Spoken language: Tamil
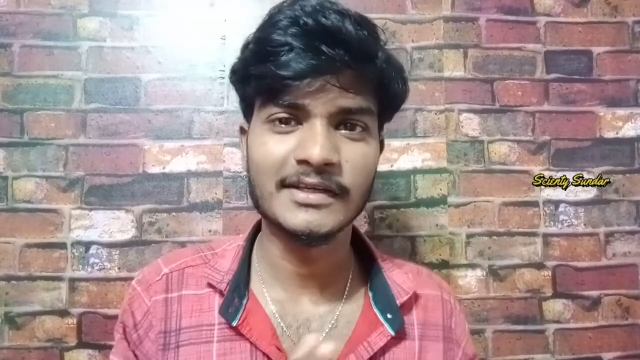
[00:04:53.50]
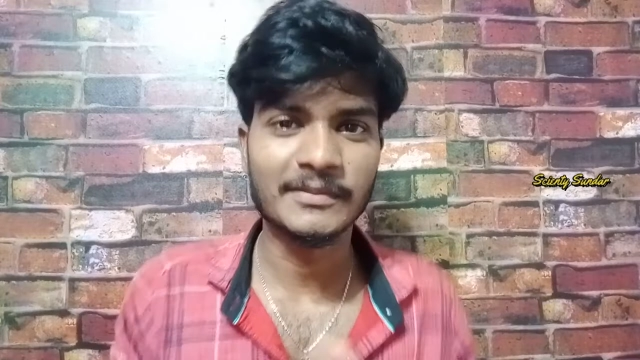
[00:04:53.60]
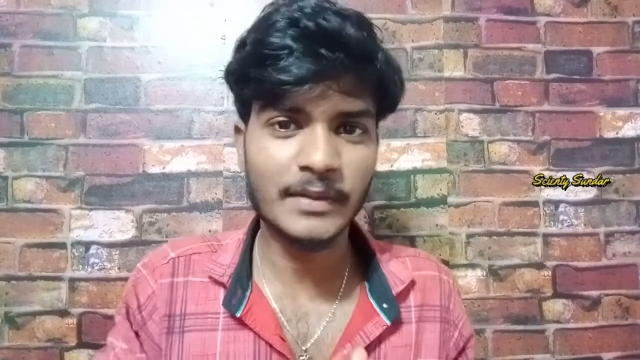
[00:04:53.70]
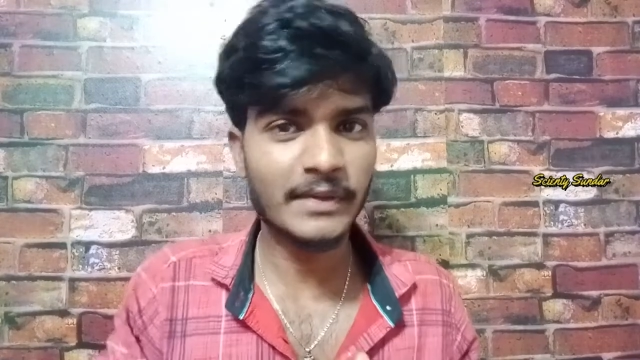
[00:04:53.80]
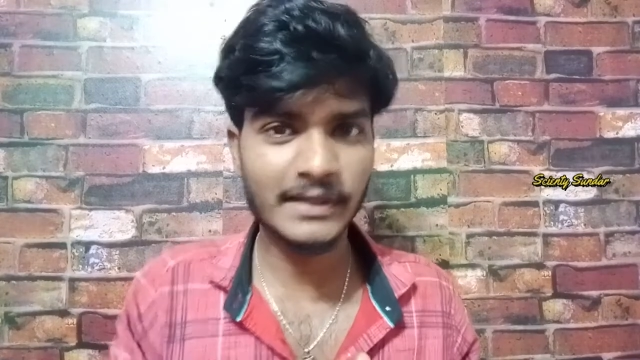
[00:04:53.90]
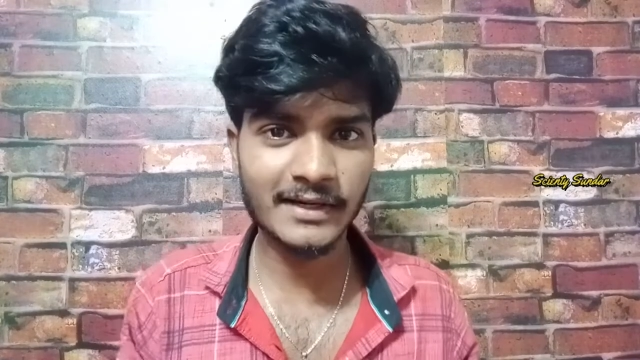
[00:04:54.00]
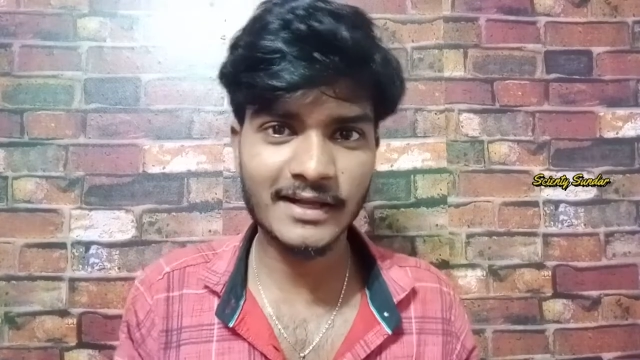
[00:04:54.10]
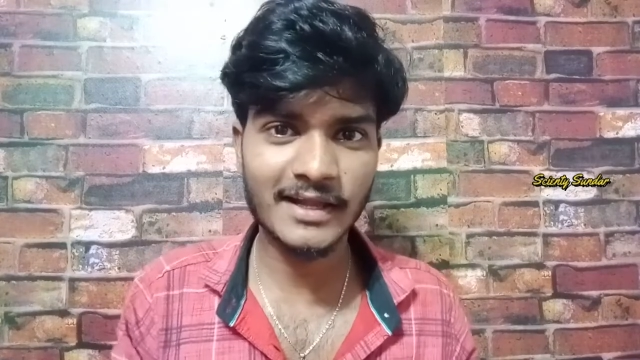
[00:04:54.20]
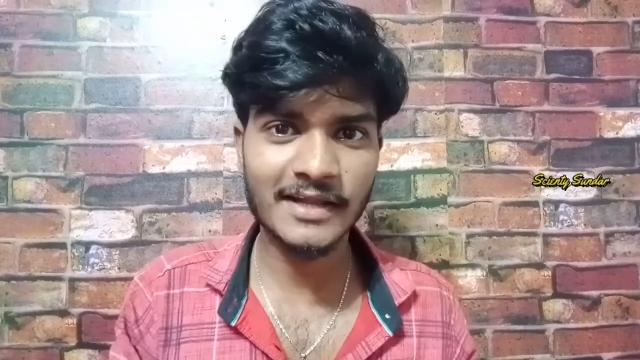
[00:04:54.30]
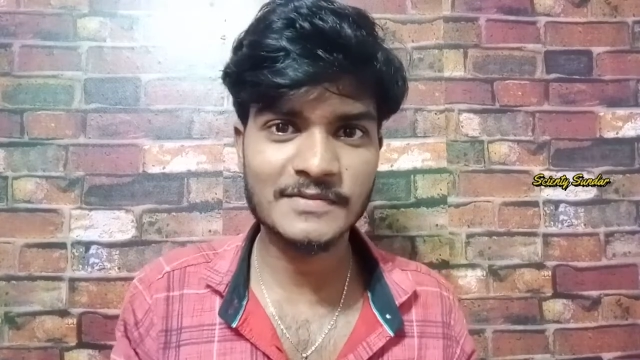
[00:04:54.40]
மேபி
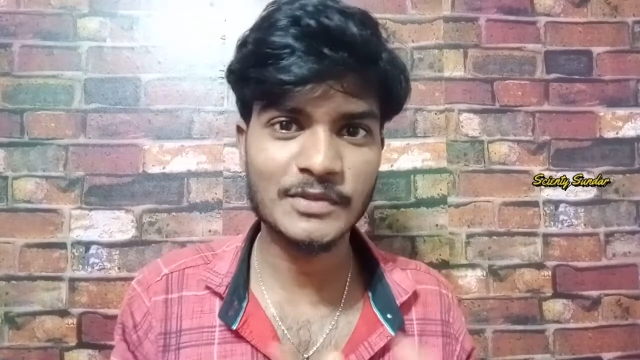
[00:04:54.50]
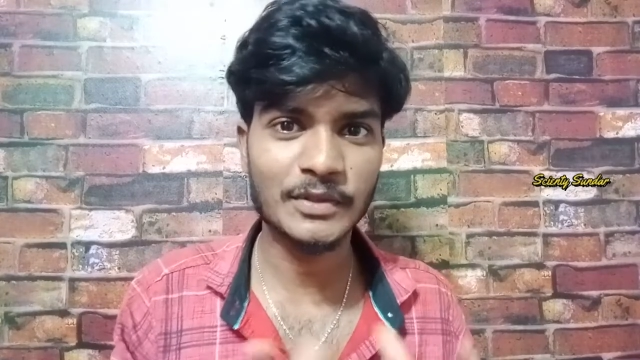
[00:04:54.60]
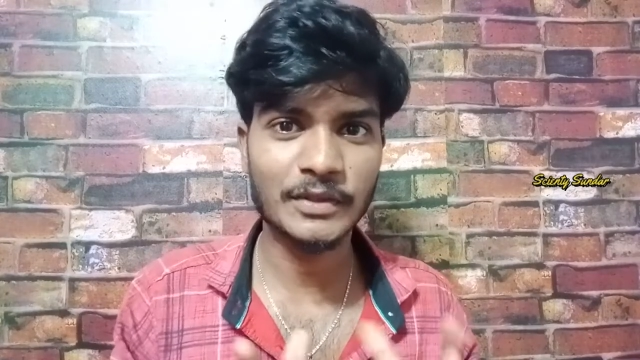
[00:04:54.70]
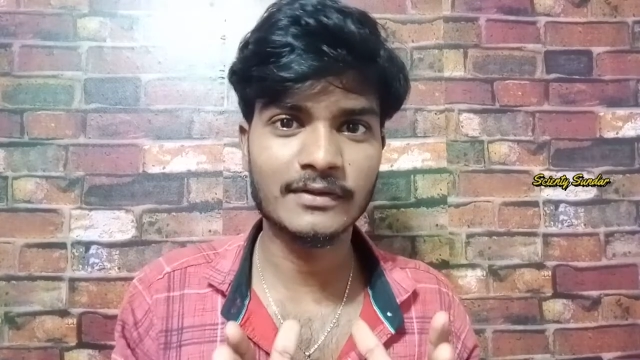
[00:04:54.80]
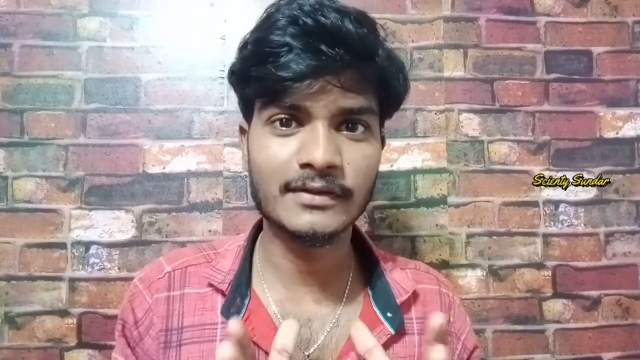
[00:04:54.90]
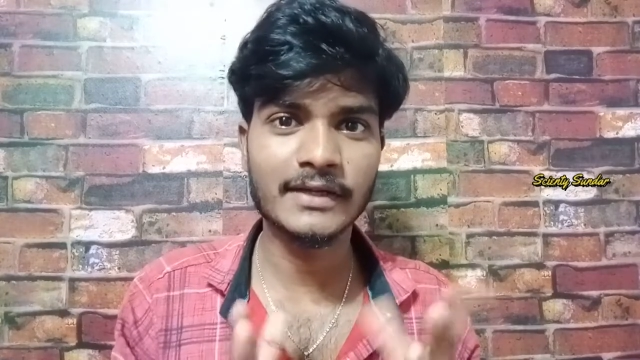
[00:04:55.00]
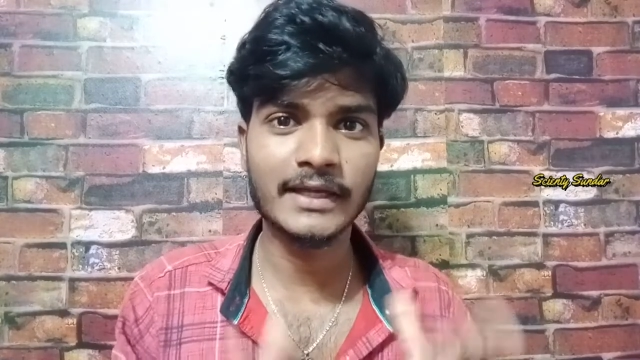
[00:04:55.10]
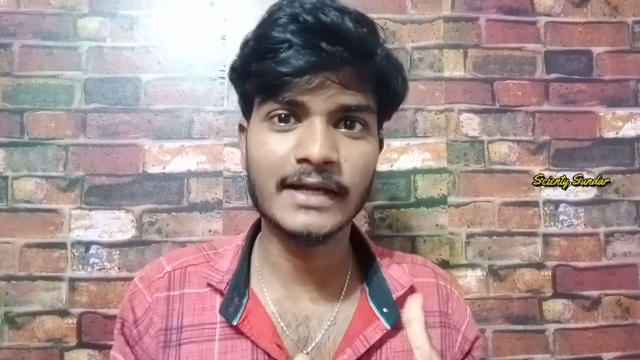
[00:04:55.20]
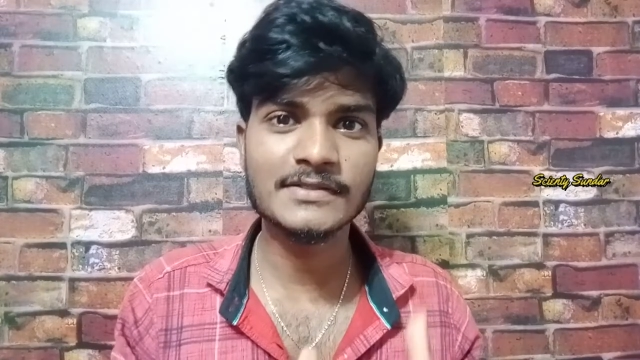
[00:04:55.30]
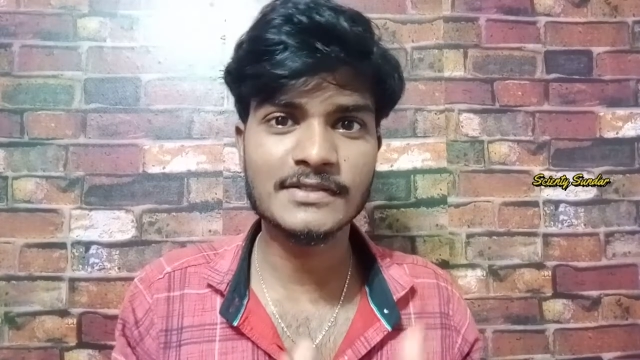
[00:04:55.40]
இருக்கலாம்ல ஸோ அது வந்து
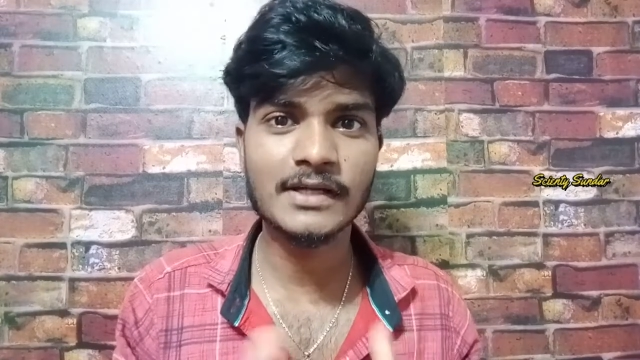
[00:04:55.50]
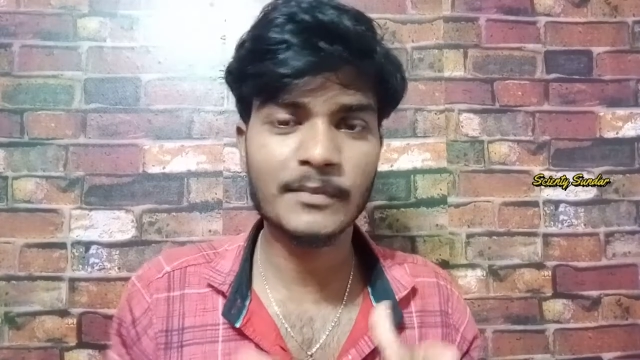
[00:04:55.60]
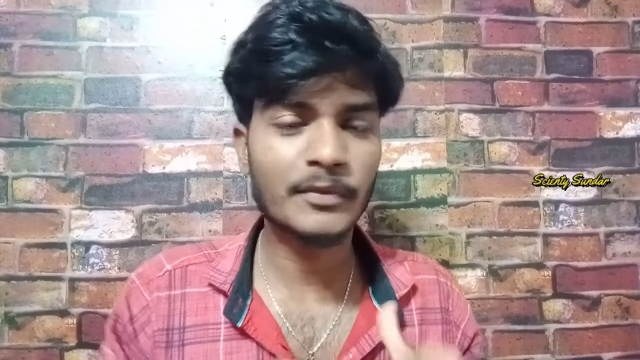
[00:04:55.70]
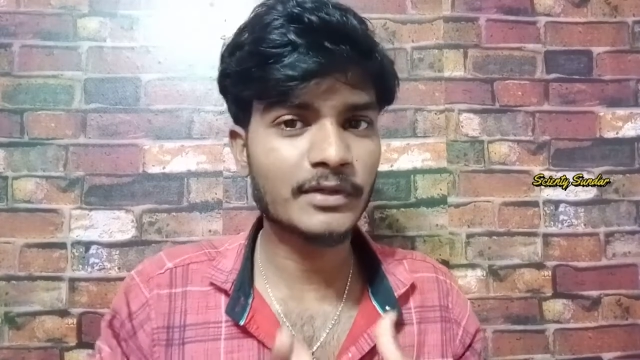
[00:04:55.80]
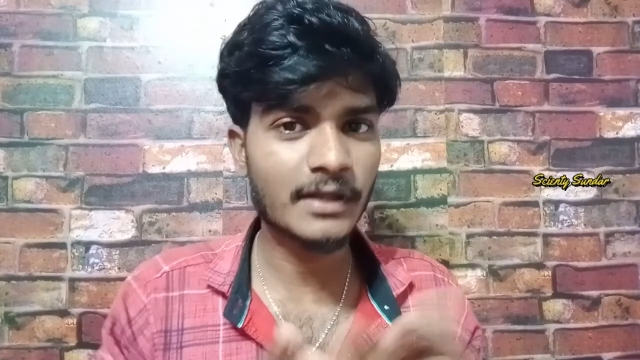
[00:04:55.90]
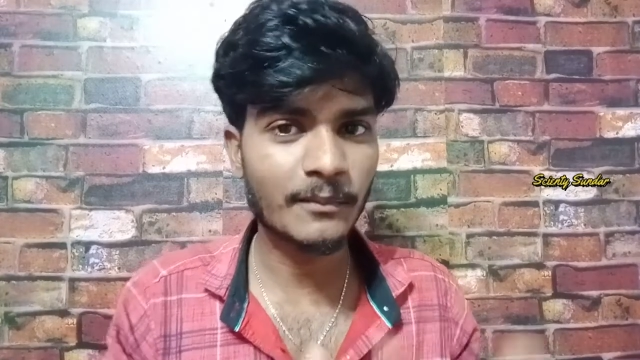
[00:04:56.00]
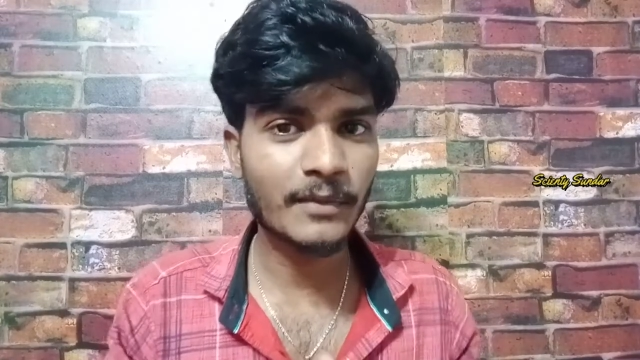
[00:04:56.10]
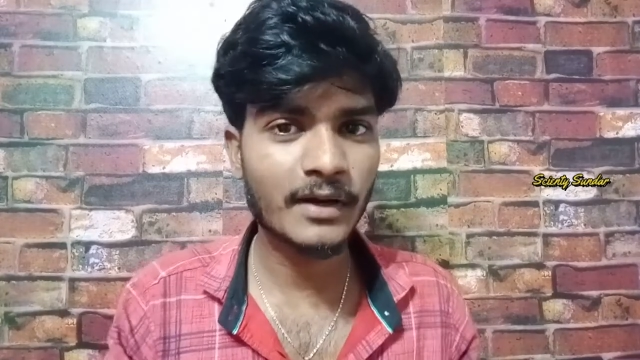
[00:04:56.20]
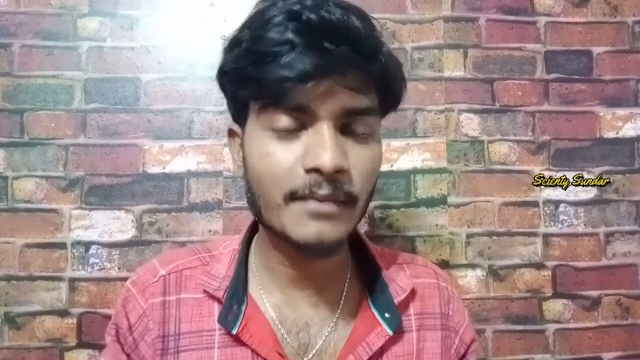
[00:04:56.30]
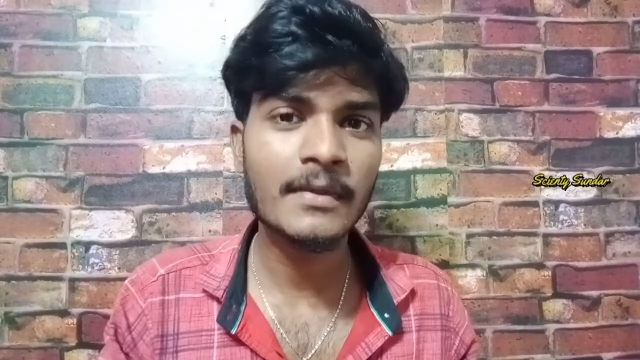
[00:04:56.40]
ஏலியன்ஸுன்னு நம்ம வந்து
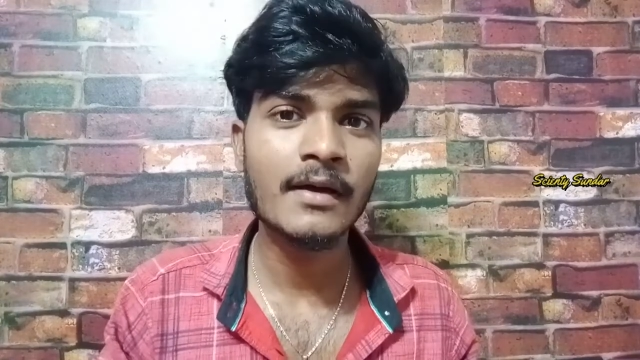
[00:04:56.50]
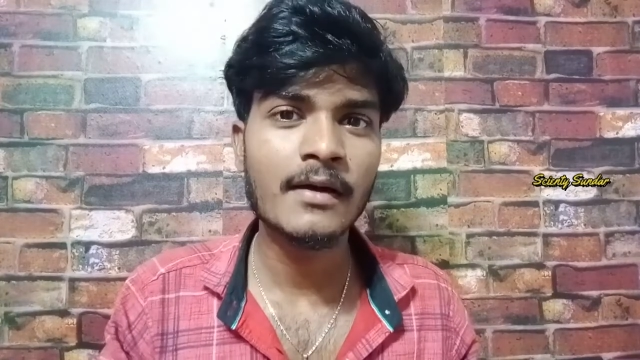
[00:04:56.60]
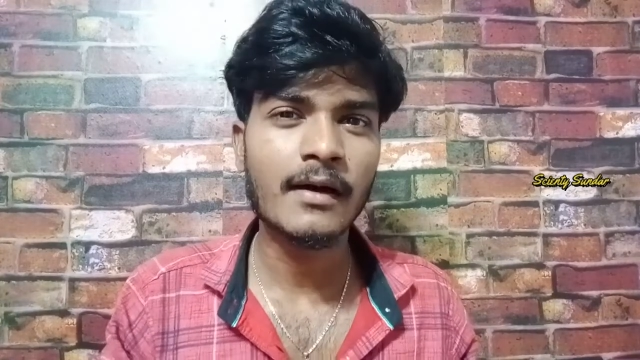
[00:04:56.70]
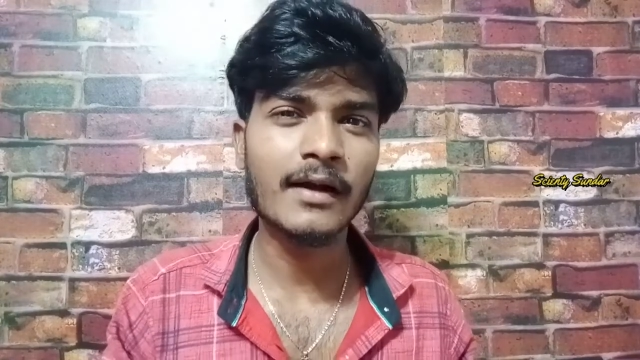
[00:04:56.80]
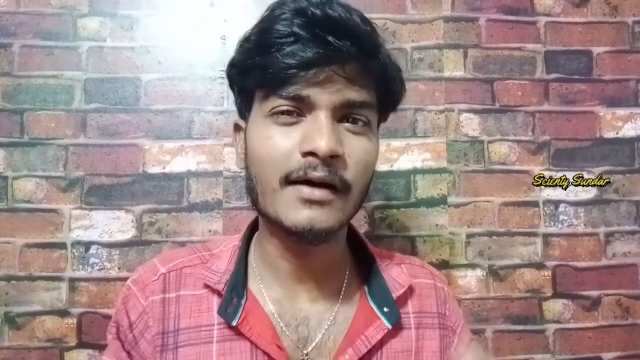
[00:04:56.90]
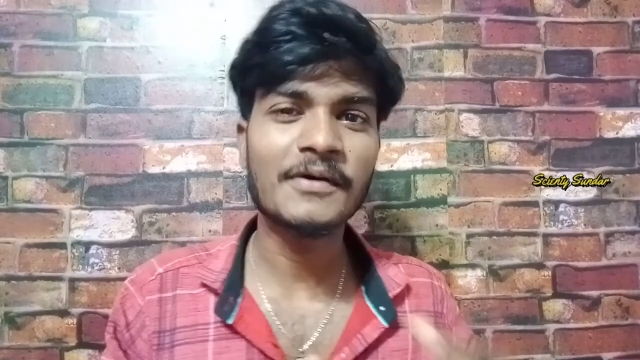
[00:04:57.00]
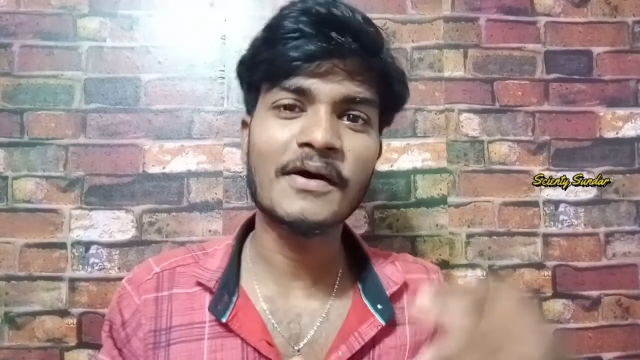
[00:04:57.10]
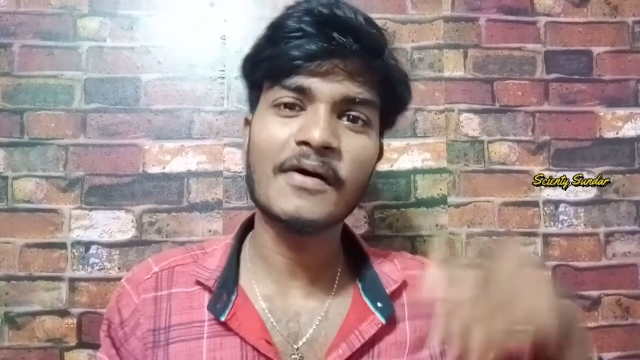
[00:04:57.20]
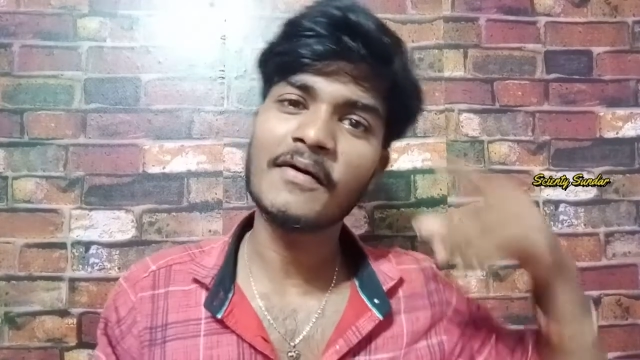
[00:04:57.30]
நம்பலாம் ஆனால்